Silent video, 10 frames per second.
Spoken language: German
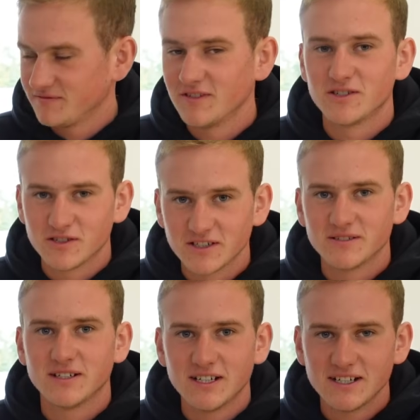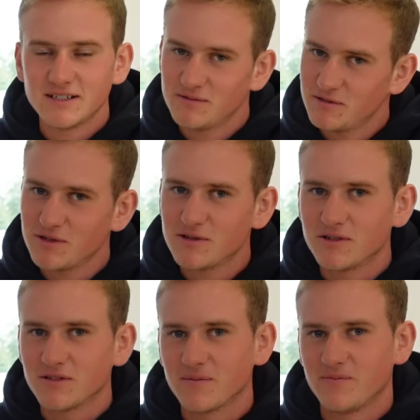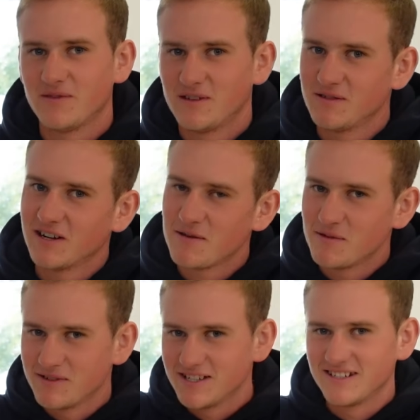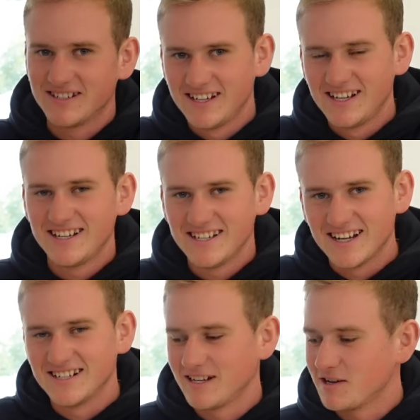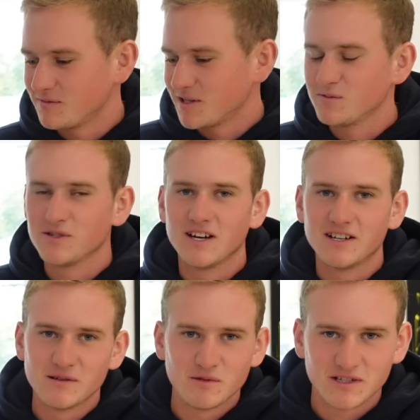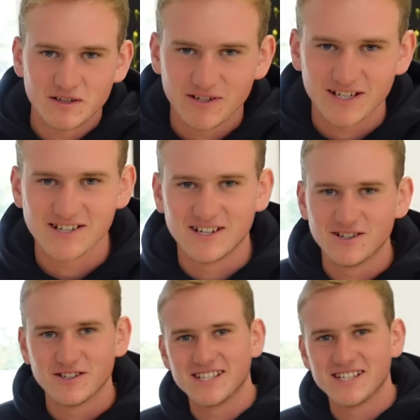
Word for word: War toll. Ja, mal gucken. So wir gleich mal ein bisschen die Hand her. Also Max muss die Hand heben, sonst darf ich das nachher noch